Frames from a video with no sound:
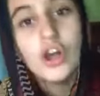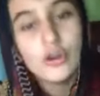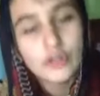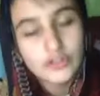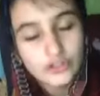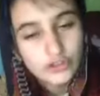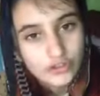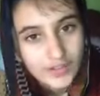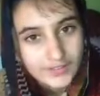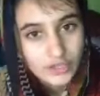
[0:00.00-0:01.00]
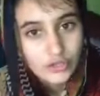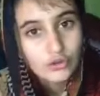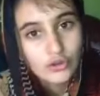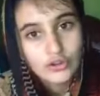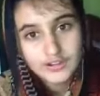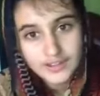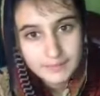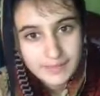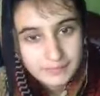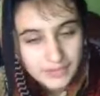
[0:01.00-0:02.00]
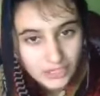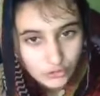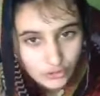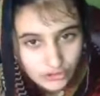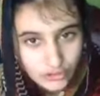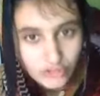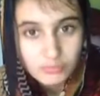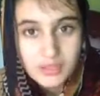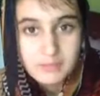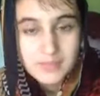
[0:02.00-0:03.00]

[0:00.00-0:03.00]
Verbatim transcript: और एजुकेशन हासिल करूँ और रही बात मेरी एजुकेशन की तो मेरे